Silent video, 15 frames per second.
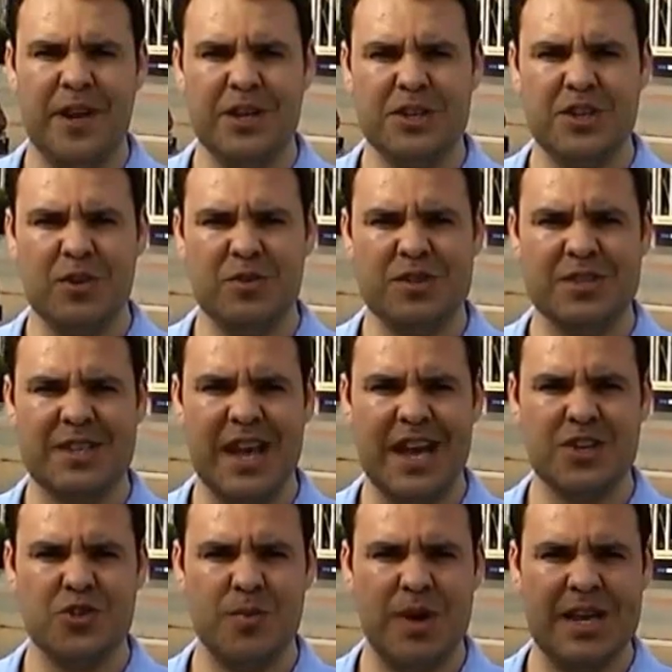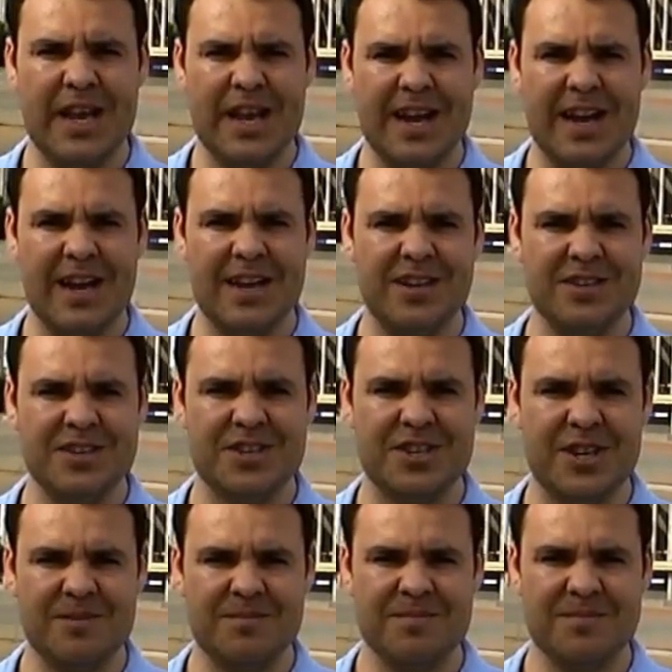Frente ao estádio Mané
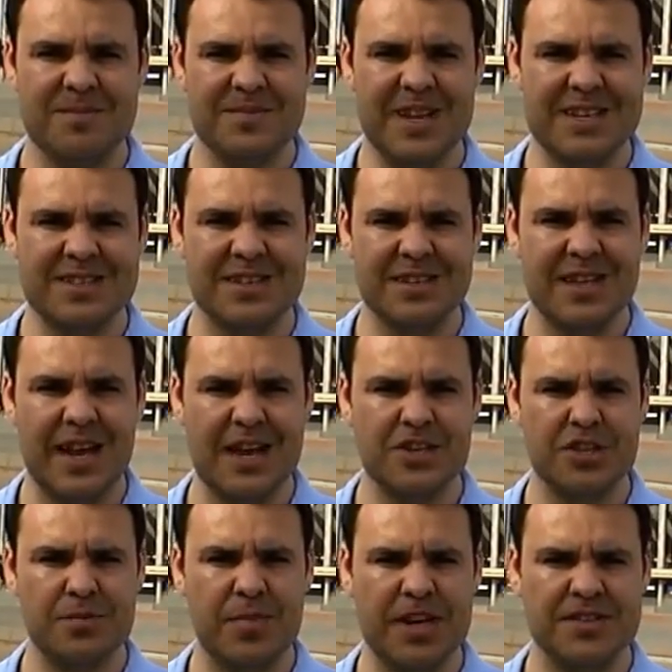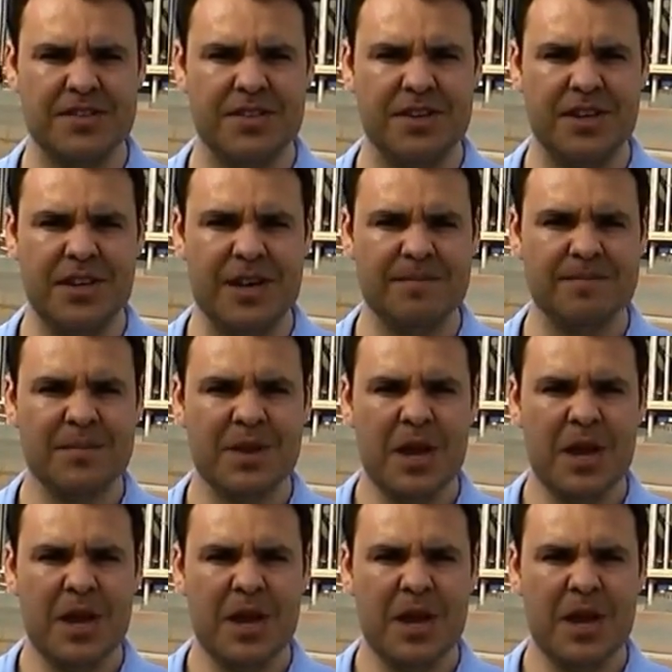Garrincha, na cidade de Brasília,